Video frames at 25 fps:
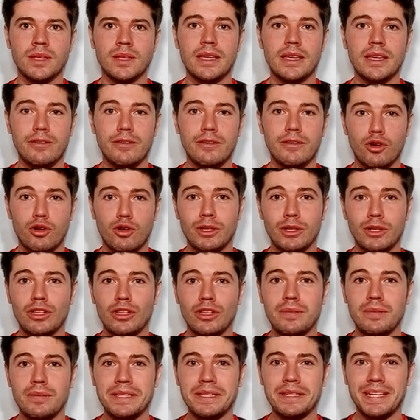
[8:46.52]
y de forma
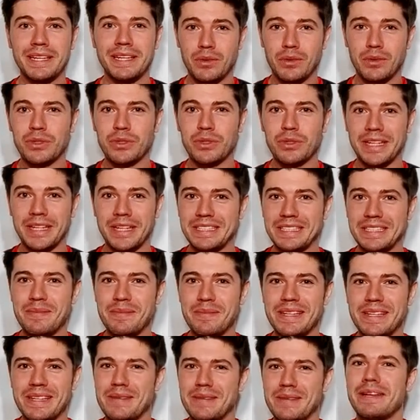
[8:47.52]
totalmente gratuita, que
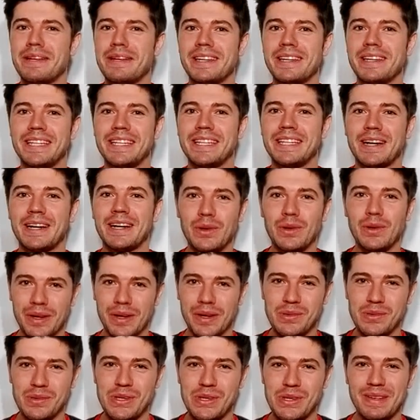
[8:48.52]
siempre, siempre hay que destacarlo,
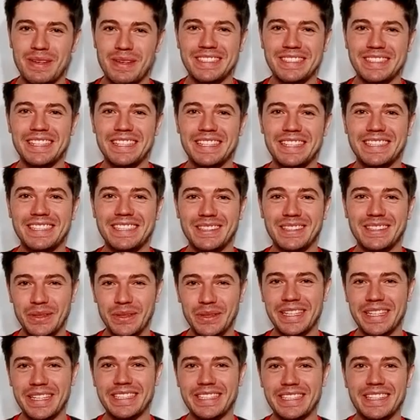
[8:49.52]
que es mucho más interesante,
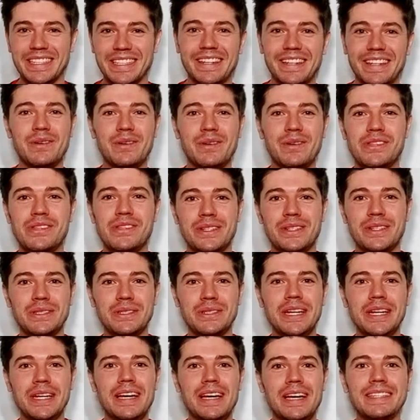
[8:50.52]
oye, que si te dan
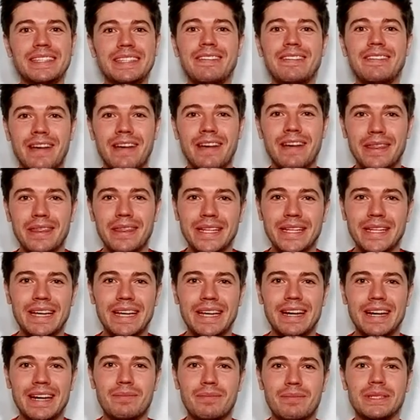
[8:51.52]
consejos te
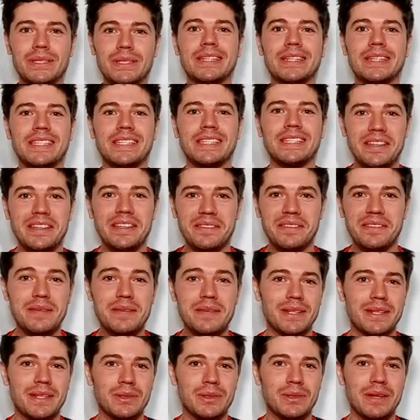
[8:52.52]
facilitas la apuesta y
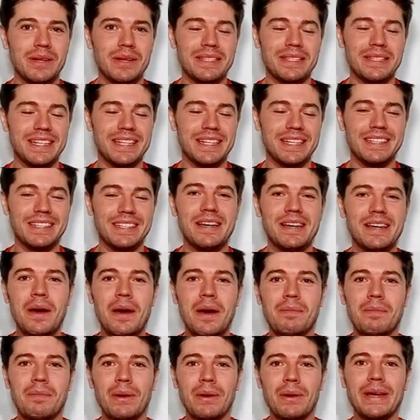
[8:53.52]
encima es totalmente
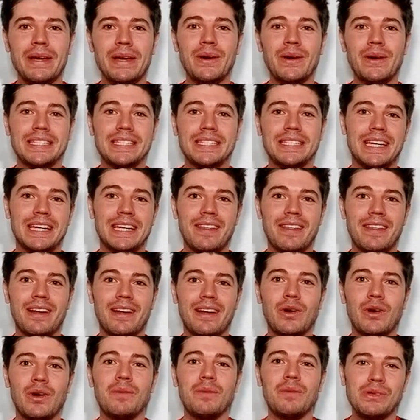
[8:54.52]
gratis, ¿por qué no? Así que
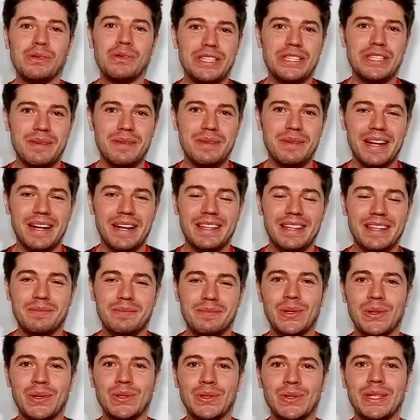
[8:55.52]
nada, Lolo, muchísimas gracias
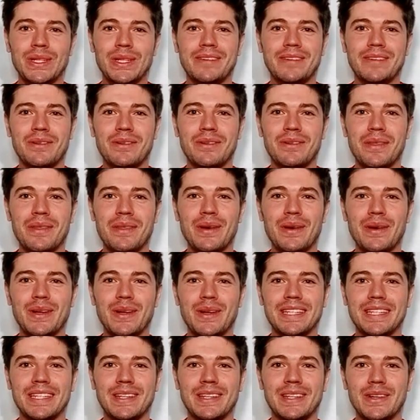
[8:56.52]
por toda esta información que
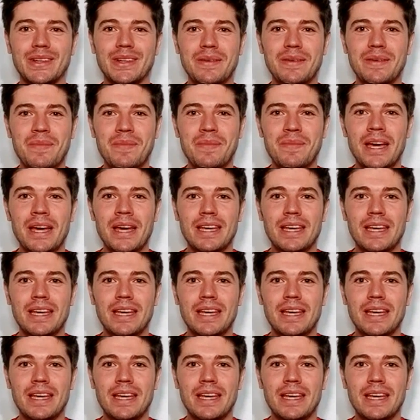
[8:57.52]
nos ha traído hoy.